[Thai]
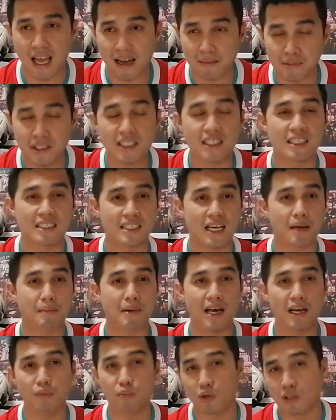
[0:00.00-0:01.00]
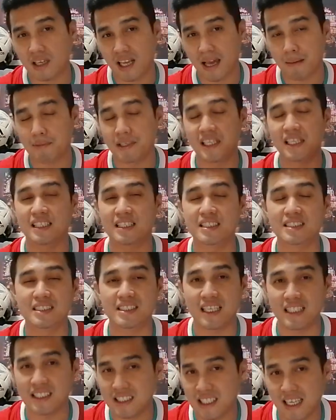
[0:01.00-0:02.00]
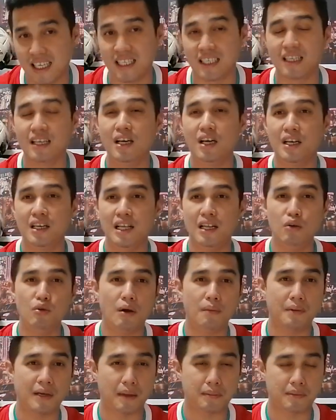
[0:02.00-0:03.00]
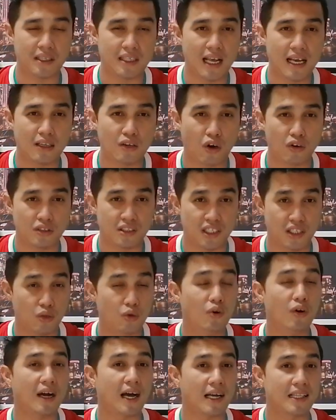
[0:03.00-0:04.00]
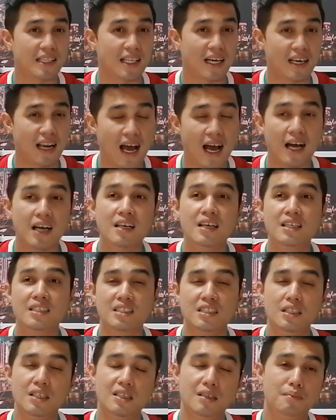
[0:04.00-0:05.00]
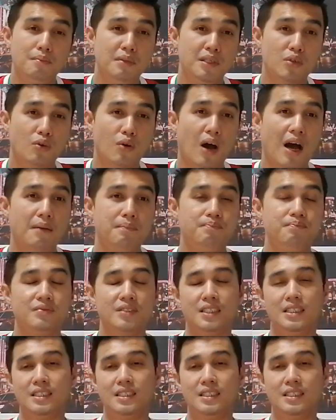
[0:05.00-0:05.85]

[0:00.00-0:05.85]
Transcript: ตามที่เคยใช้มาและผลงานมันดีขึ้นชัดเจนและร่วมกับทางด้านของเตียโกคันทาร่าที่มีความ